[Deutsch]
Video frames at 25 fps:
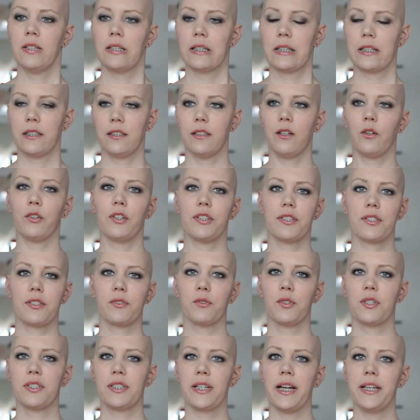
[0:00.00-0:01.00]
Genau, das ist
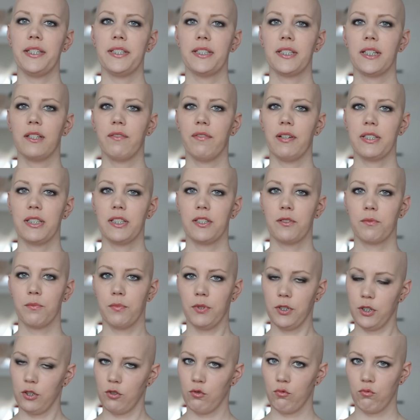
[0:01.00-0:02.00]
so das Einzige, was jetzt ein
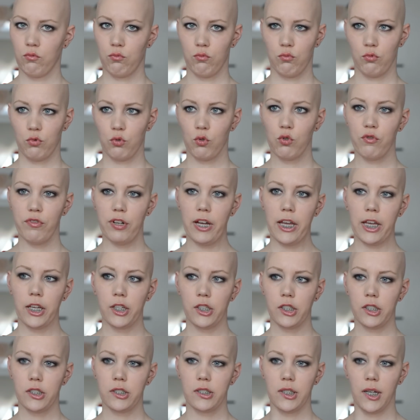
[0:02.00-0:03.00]
bisschen doof
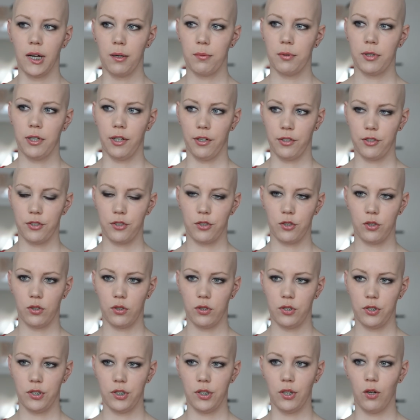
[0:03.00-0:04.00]
eigentlich ist, aber das
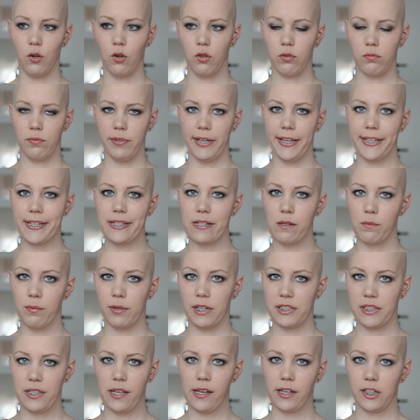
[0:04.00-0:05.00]
äh, ist ja auch
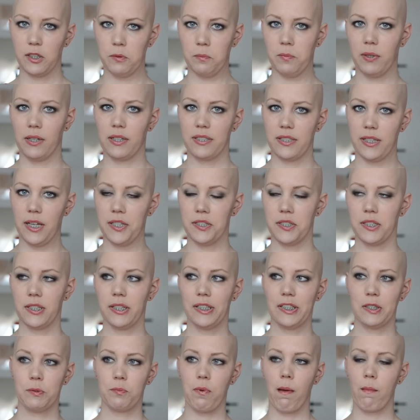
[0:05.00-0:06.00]
händelbar, sage ich mal. Das Einzige
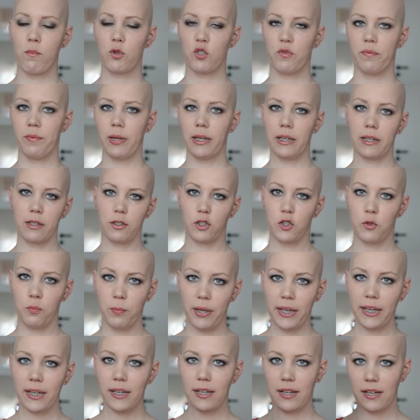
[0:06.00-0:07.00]
ist beim Schmink
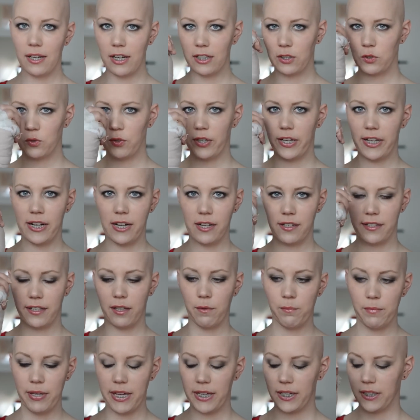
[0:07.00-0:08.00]
Schminken aktuell,
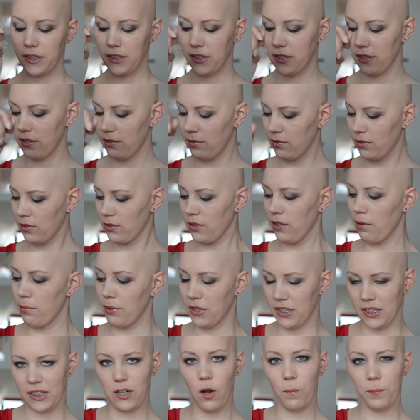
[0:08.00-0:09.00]
dann merke ich aber
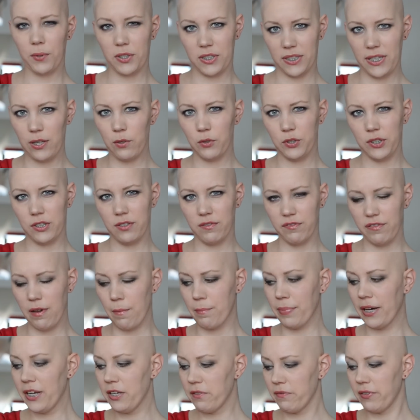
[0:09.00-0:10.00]
ich glaube, das ist eher durch diesen
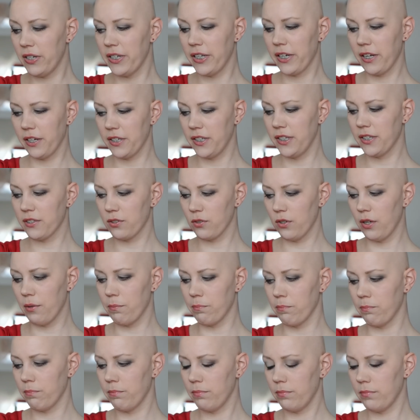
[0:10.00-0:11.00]
Verband, weil der dann hier so
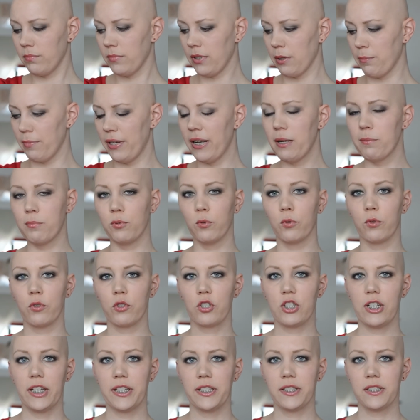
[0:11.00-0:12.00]
am, am Ellbogen
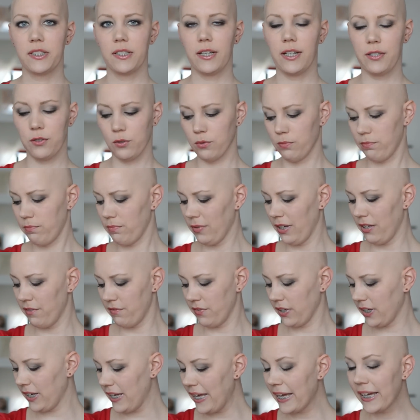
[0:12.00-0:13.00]
schlecht, also
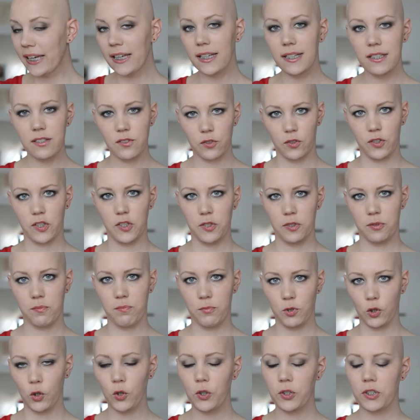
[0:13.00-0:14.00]
einfach eng ist und es
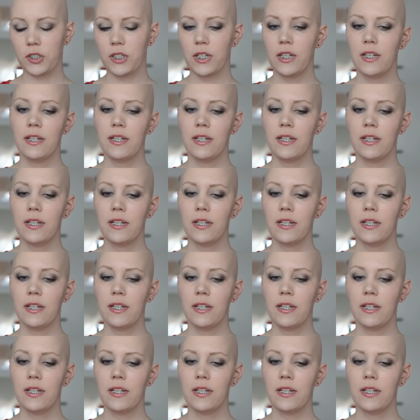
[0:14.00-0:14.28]
drückt,